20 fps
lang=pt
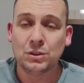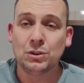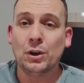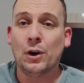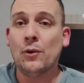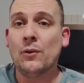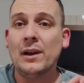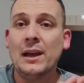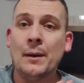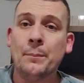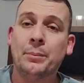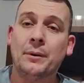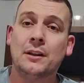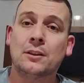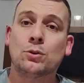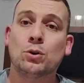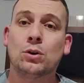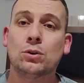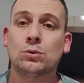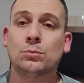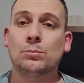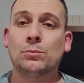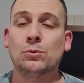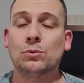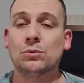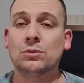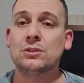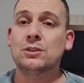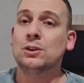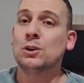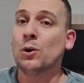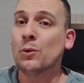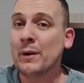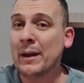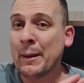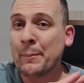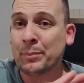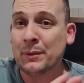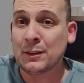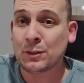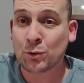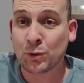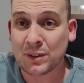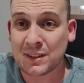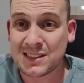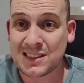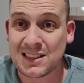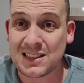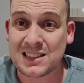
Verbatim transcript: não é para todo mundo, não é para todas